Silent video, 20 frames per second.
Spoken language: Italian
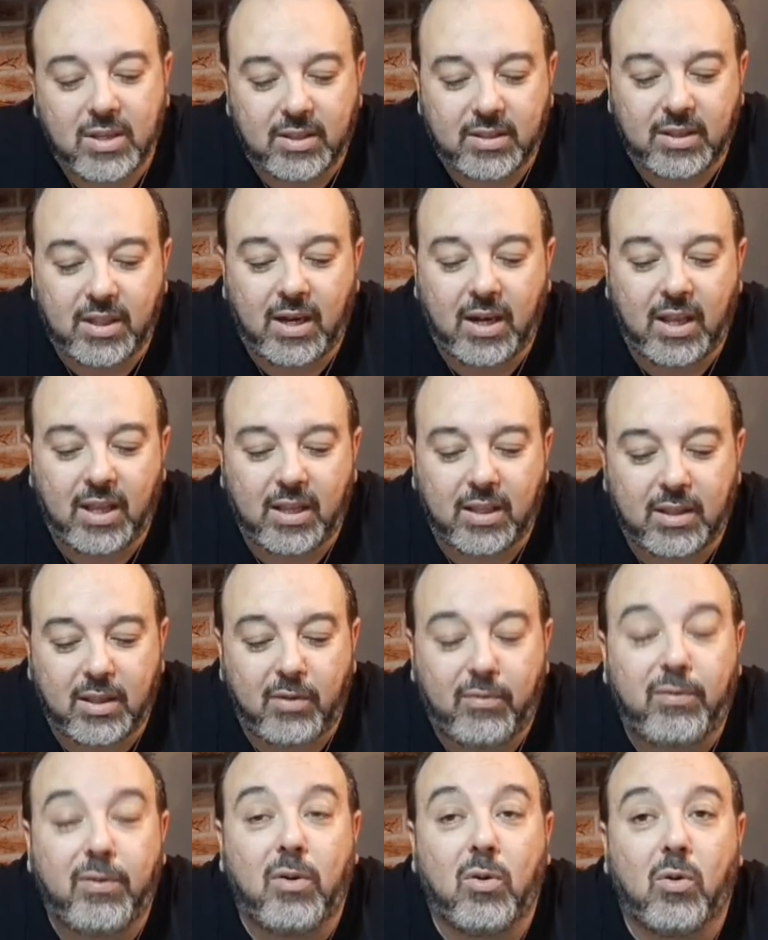del,
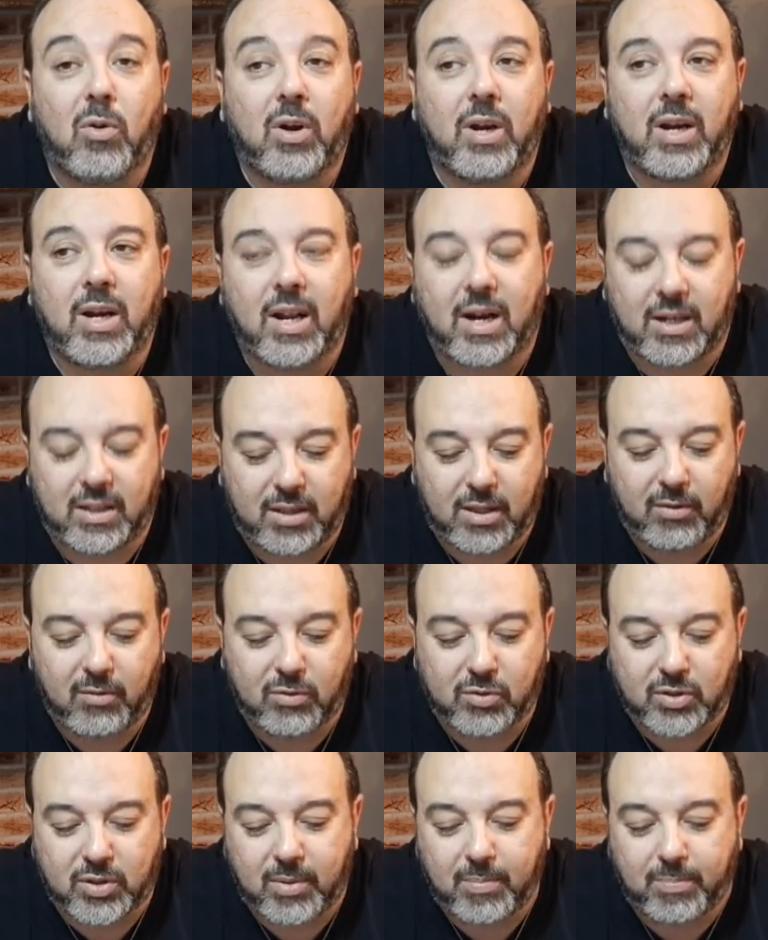del, filone
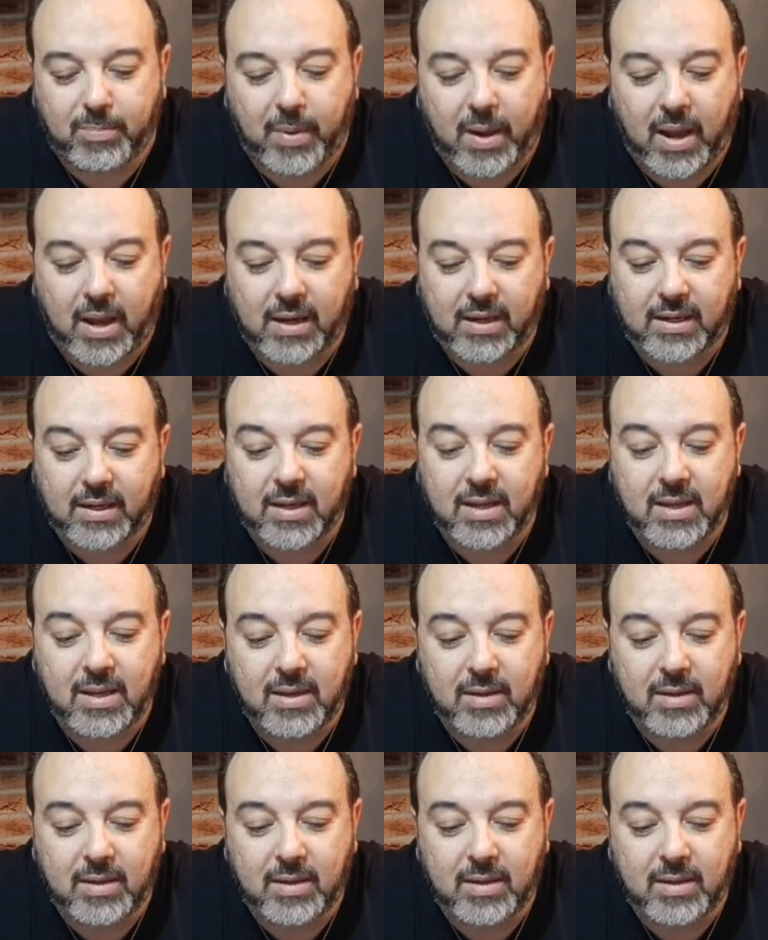narrativo steampunk.